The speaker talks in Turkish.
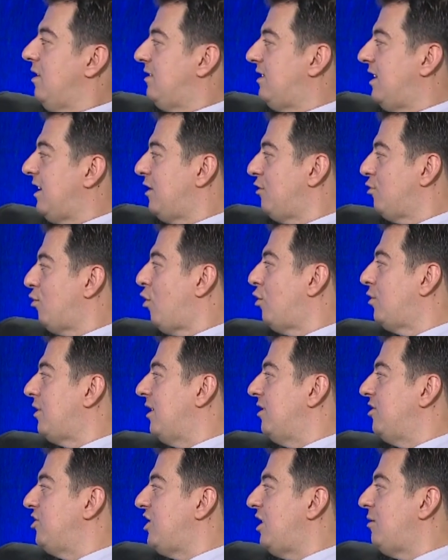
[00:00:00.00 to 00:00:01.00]
8
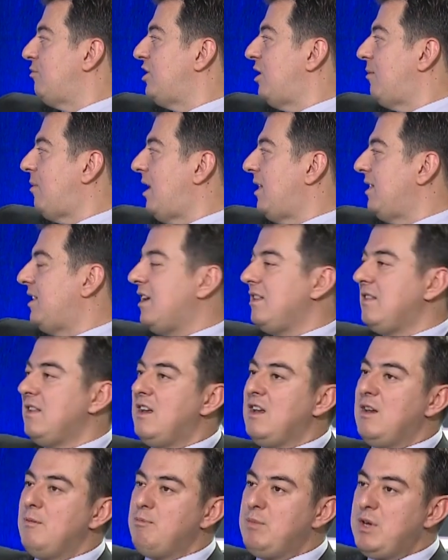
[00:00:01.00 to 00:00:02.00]
oradan, Cem Cemal'den
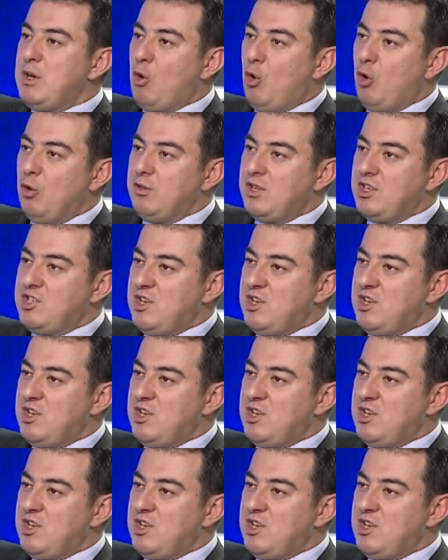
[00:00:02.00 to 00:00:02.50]
bir 10